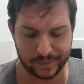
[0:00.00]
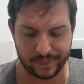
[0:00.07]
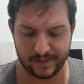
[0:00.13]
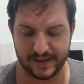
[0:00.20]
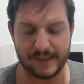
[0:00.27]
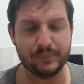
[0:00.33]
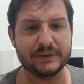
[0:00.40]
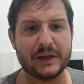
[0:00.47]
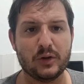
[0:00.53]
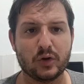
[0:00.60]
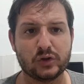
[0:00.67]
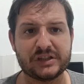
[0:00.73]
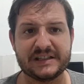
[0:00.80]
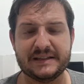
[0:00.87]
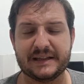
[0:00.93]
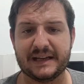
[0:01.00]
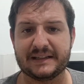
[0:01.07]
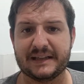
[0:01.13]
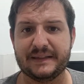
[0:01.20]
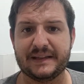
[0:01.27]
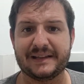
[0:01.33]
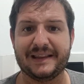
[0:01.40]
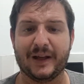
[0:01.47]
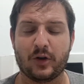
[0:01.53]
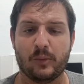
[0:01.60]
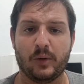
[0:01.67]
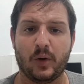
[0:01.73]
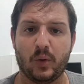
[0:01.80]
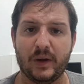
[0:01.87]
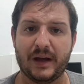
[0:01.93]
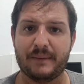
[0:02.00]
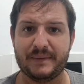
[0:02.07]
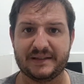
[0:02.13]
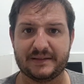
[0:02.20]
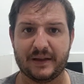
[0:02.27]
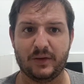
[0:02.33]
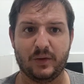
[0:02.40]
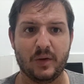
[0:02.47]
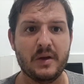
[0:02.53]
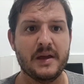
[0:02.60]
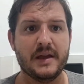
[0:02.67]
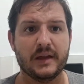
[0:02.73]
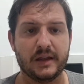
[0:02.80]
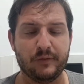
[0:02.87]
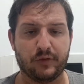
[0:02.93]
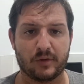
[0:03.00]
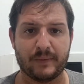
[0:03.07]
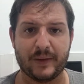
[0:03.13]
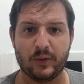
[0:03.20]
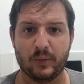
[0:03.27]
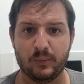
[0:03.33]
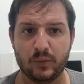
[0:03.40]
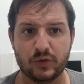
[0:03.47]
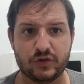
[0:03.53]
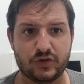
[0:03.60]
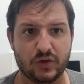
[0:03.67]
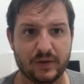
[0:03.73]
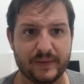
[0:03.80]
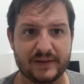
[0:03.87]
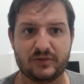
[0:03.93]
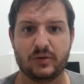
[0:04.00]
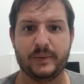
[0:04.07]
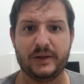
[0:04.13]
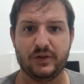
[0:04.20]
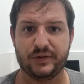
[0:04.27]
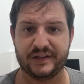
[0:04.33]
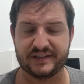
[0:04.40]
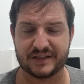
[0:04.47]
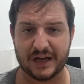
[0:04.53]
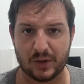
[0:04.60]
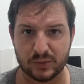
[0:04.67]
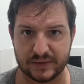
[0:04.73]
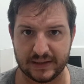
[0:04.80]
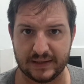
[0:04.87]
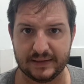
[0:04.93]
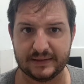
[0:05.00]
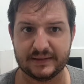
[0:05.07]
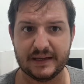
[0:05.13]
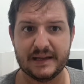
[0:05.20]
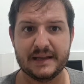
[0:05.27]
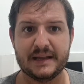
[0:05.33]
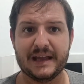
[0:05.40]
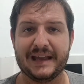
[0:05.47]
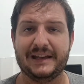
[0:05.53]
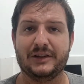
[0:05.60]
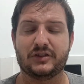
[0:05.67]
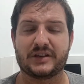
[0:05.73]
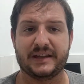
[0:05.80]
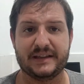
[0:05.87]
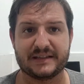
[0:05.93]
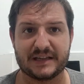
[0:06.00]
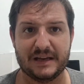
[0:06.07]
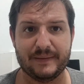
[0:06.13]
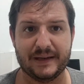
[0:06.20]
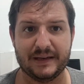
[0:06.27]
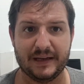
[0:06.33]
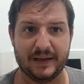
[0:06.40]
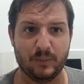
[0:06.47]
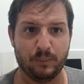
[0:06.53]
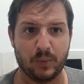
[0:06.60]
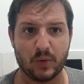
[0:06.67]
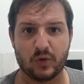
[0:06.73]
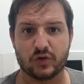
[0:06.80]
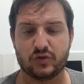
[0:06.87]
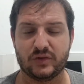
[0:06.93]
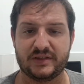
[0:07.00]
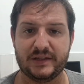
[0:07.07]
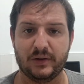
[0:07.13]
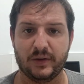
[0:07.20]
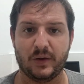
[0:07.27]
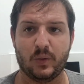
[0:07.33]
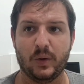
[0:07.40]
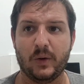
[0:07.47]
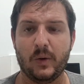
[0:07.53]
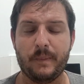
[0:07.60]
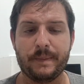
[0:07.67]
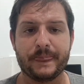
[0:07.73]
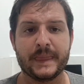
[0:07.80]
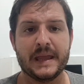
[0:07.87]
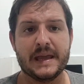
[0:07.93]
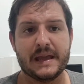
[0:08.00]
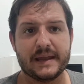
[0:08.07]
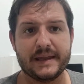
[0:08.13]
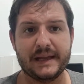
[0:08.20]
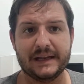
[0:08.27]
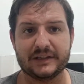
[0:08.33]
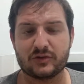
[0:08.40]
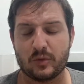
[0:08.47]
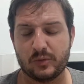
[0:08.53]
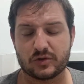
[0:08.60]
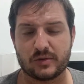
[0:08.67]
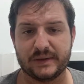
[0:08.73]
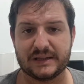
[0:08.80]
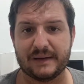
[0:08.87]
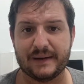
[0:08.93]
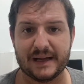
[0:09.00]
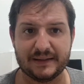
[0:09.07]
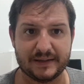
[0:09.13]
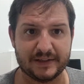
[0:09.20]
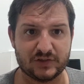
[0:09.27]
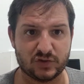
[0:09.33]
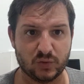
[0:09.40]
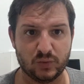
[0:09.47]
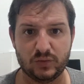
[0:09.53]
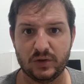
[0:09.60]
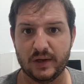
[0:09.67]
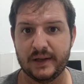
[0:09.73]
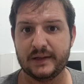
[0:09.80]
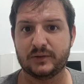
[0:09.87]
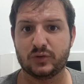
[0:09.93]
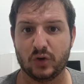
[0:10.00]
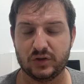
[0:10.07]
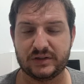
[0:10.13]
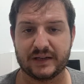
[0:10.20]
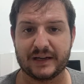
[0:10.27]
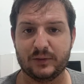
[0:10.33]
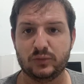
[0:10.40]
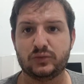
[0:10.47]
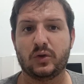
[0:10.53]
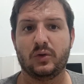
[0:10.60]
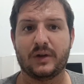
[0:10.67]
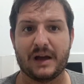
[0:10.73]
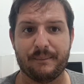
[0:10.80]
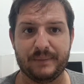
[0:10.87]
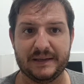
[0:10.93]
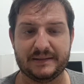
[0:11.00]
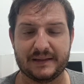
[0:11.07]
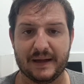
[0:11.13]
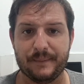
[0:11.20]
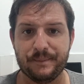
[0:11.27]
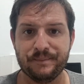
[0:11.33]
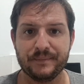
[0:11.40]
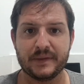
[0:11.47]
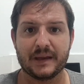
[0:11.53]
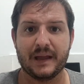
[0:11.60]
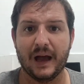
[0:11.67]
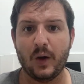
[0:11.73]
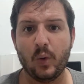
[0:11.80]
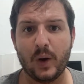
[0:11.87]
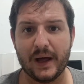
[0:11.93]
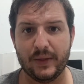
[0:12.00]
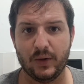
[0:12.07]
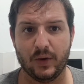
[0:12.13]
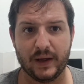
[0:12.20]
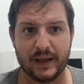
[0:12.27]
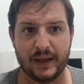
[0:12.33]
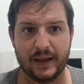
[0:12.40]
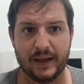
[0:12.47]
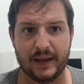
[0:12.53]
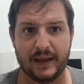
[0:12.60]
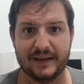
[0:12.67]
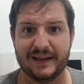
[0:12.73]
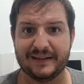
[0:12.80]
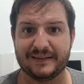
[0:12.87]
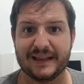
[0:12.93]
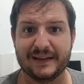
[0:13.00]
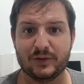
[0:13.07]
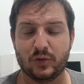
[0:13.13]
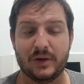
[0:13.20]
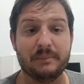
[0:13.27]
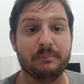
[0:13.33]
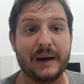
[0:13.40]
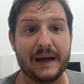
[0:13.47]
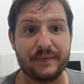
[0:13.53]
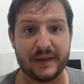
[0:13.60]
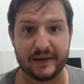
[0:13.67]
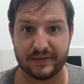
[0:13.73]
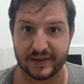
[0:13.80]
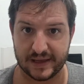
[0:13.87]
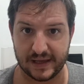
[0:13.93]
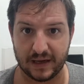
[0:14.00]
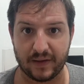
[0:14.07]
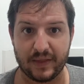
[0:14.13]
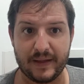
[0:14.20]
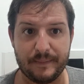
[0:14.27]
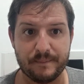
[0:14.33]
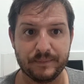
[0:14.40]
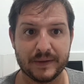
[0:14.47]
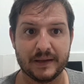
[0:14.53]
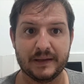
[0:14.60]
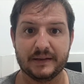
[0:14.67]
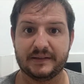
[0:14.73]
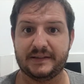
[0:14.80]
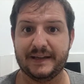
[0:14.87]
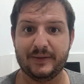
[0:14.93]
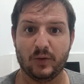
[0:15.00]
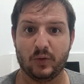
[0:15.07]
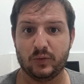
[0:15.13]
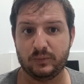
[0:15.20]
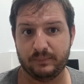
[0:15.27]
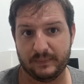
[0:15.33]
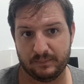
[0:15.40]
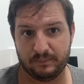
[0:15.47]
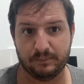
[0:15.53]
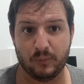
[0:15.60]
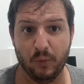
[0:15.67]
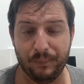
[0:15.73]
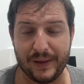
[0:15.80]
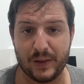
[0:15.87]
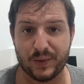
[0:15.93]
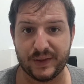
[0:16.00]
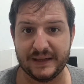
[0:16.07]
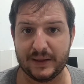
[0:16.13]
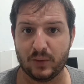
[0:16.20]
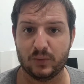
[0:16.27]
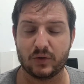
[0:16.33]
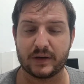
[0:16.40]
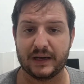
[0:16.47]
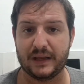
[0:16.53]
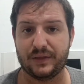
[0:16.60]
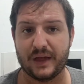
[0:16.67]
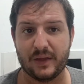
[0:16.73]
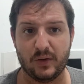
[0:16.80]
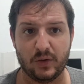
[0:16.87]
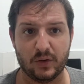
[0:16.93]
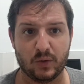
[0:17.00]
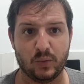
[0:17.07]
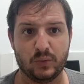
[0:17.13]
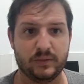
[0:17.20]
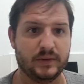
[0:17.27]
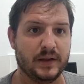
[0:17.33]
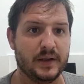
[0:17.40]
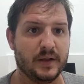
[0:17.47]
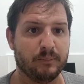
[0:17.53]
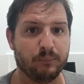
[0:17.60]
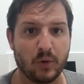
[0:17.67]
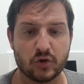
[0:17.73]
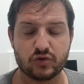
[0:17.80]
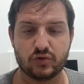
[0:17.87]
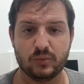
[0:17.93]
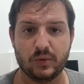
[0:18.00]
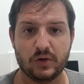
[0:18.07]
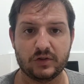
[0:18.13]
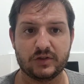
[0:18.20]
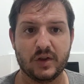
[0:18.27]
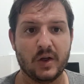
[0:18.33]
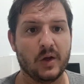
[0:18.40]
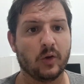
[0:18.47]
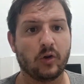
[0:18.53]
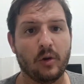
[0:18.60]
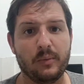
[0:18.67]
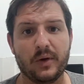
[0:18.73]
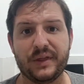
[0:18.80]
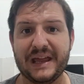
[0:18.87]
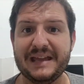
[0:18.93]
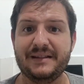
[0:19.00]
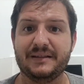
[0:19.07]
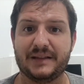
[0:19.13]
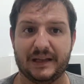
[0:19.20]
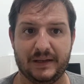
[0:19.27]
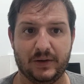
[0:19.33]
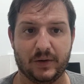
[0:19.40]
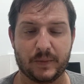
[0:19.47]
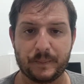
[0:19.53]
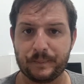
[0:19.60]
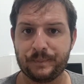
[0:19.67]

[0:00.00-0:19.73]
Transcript: He apuntado cosas interesantes de cómo juega, me he estado informando mucho, he visto vídeos de scoutings en los que describen eh, un poco su estilo de juego y él es, como os comentaba antes, un todoterreno, un todocampista. Ha jugado eh, tanto en banda izquierda, siendo un, un medio centro, un organizador o un box to box, como de interior.